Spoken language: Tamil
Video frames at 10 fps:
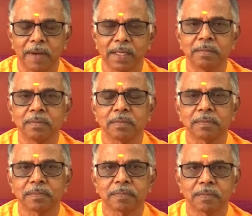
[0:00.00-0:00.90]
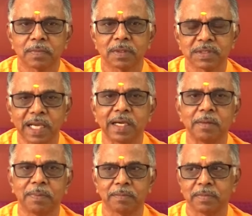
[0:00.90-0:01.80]
மனம்
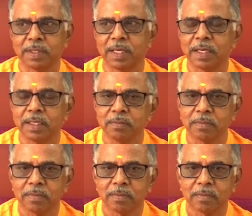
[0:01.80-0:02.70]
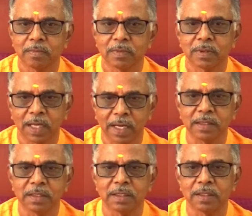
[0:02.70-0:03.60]
சங்கல்பம் இரண்டையும்
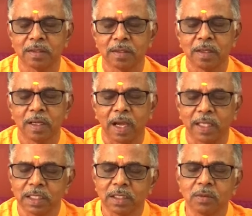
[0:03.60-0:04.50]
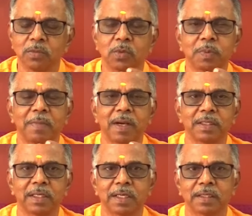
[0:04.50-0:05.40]
கடந்து அதற்கும்
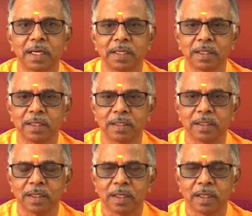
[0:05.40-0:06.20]
நுட்பமானது இருக்கிறதா என்று